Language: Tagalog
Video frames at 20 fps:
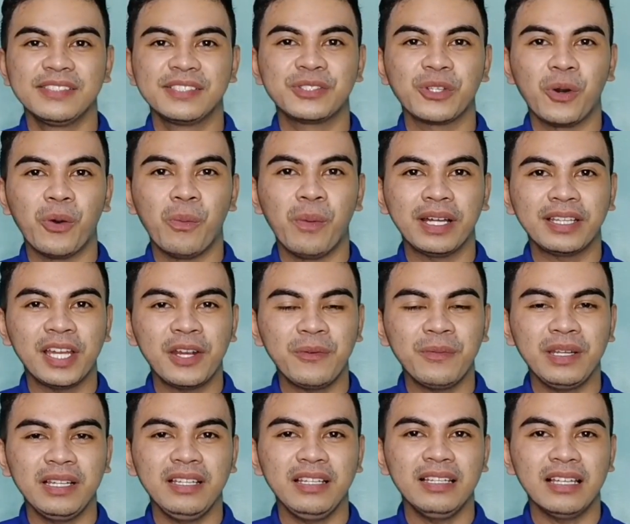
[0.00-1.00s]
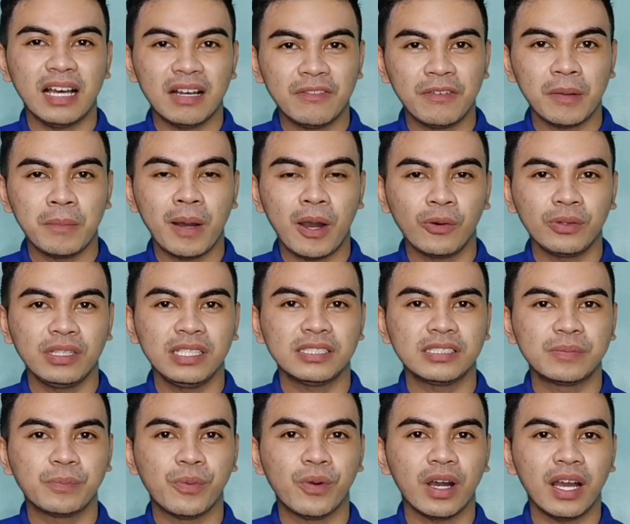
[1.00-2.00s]
So, what I really love about
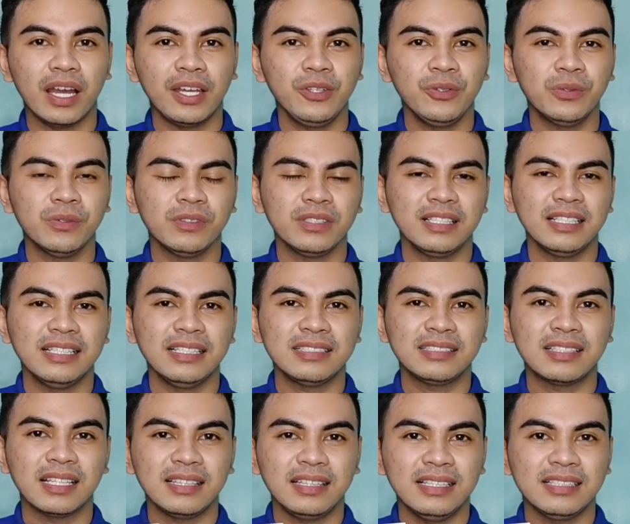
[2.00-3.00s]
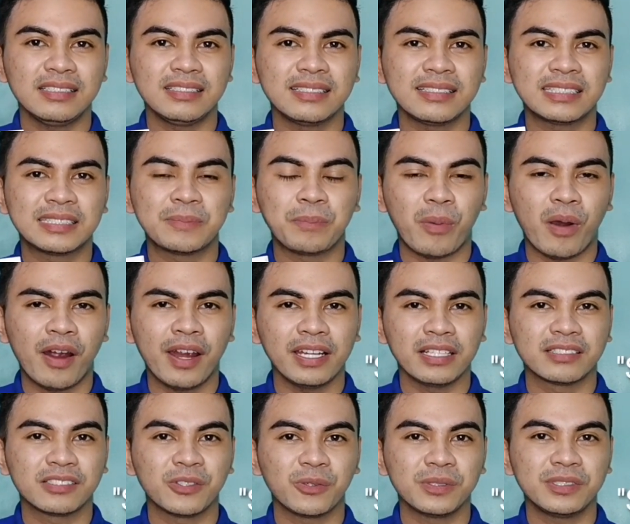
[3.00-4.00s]
this book ay yung statistics
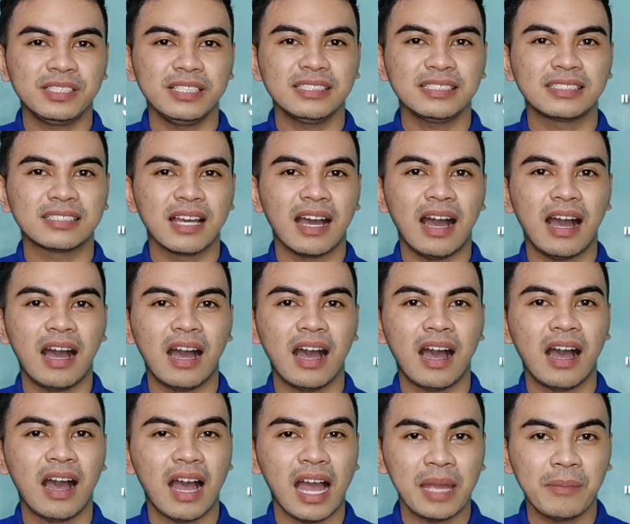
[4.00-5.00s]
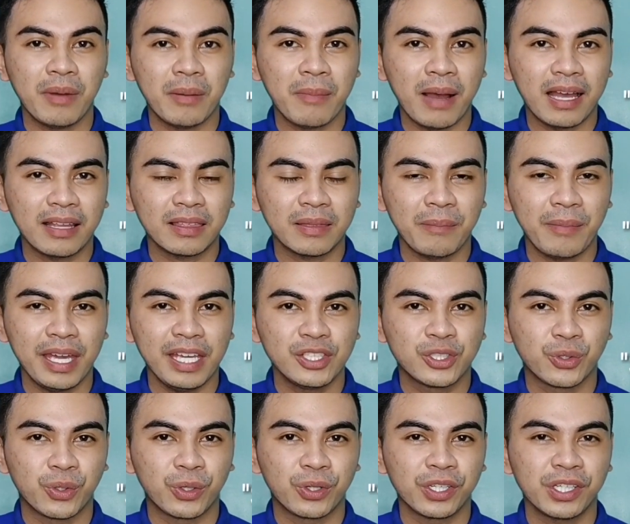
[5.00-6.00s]
part. So, since uh, I'm a math
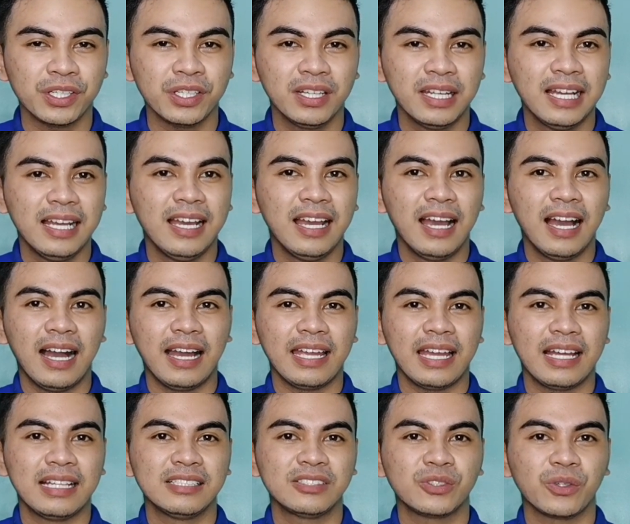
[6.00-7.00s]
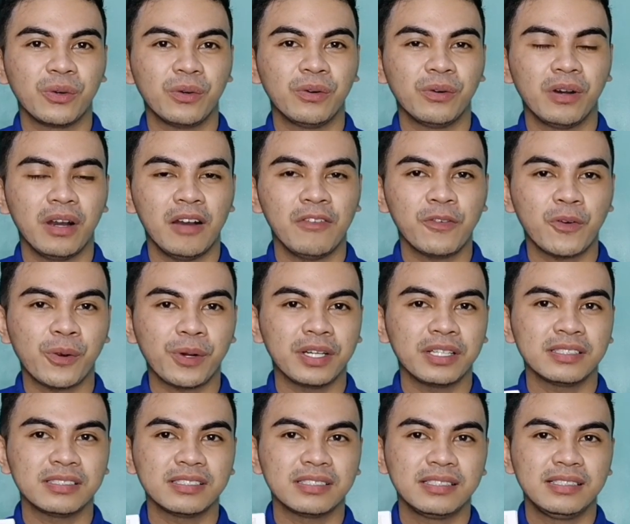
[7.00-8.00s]
major, ayan, so, of
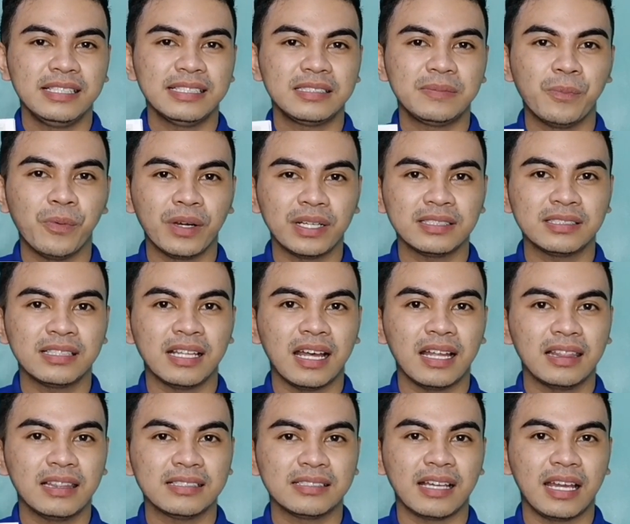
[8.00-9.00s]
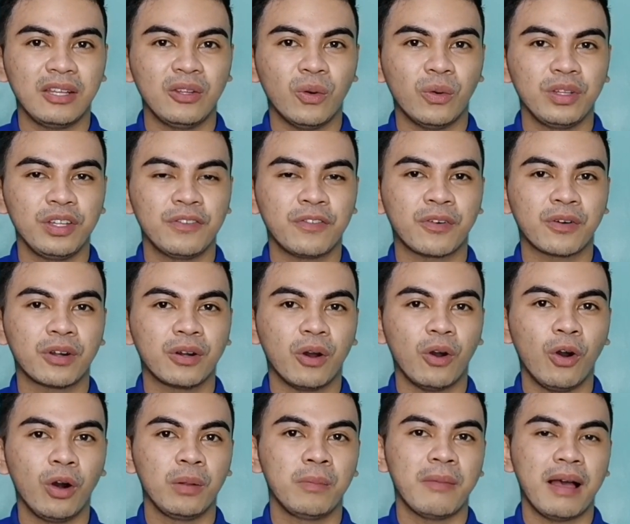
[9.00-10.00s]
course, this book is not designed only
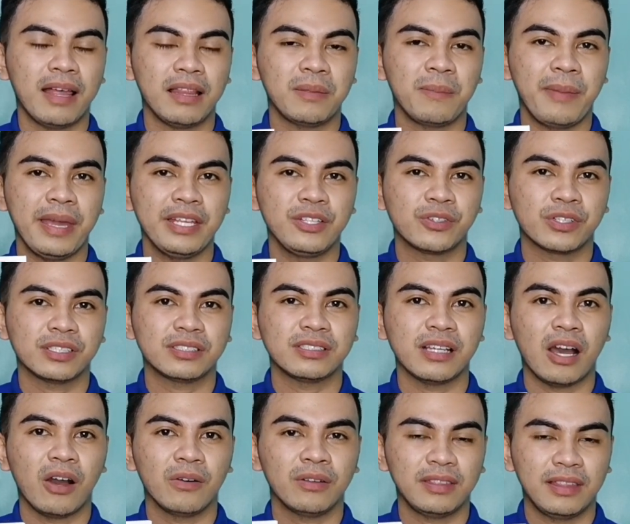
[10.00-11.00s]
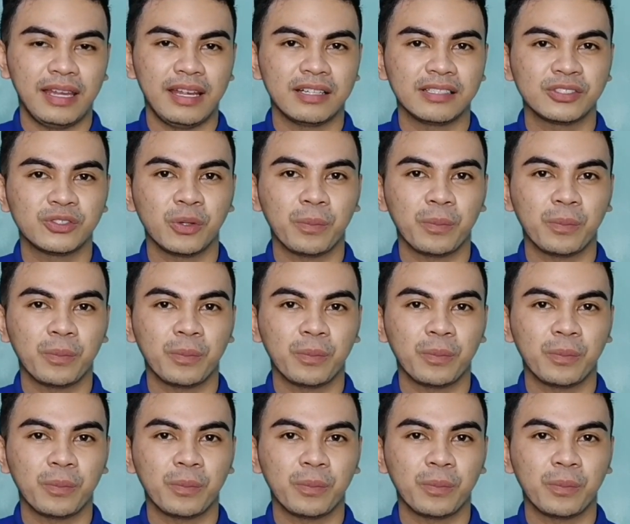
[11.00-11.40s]
for all math majors out there.